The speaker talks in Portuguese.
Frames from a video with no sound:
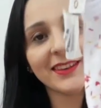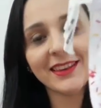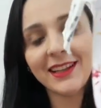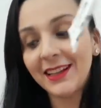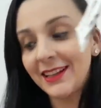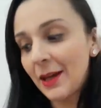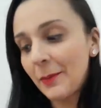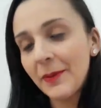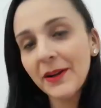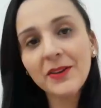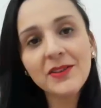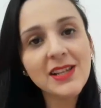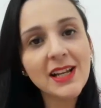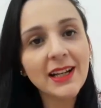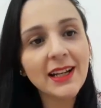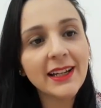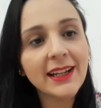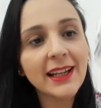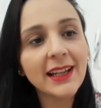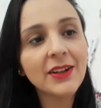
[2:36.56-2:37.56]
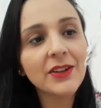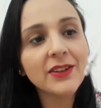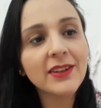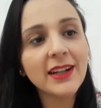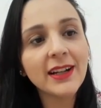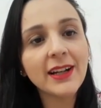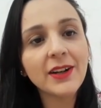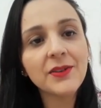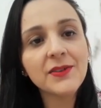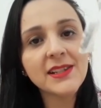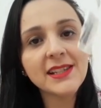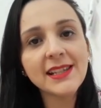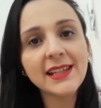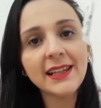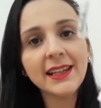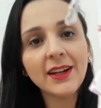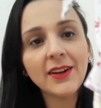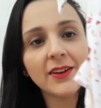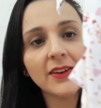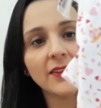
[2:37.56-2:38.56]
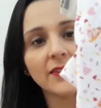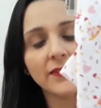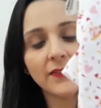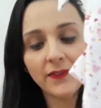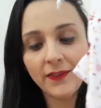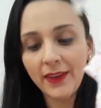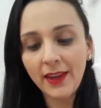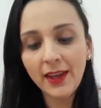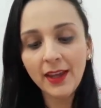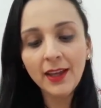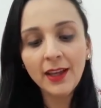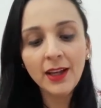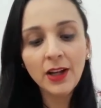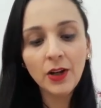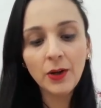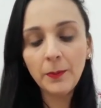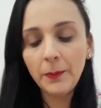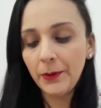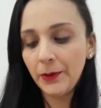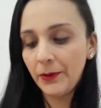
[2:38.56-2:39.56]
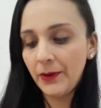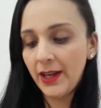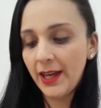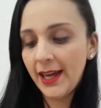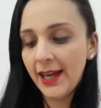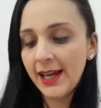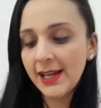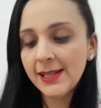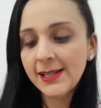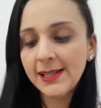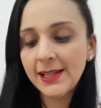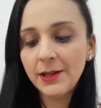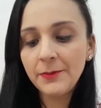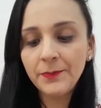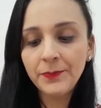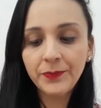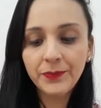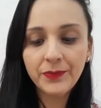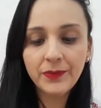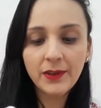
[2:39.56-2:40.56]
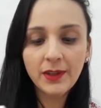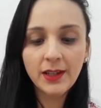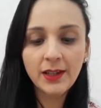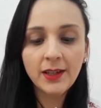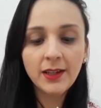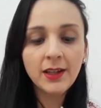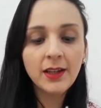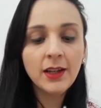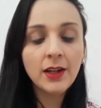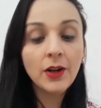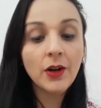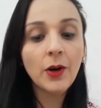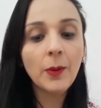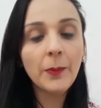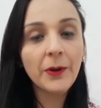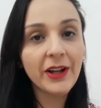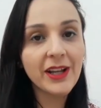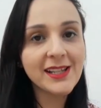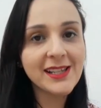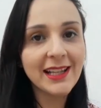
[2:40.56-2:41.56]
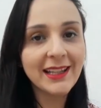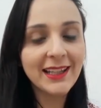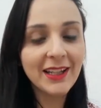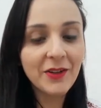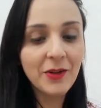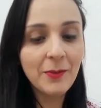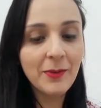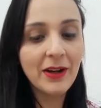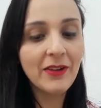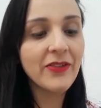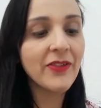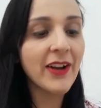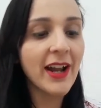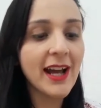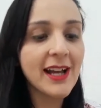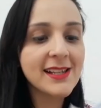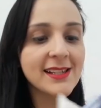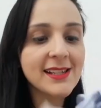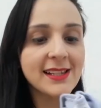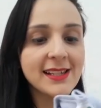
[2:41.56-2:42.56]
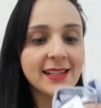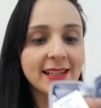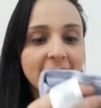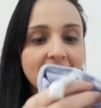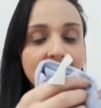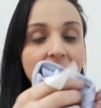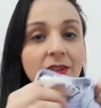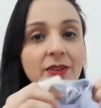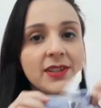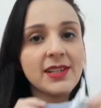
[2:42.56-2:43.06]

Dá até pra usar com aquela outra calcinha, ó. Comprou esse. Comprou esse aqui com uma frase escrita.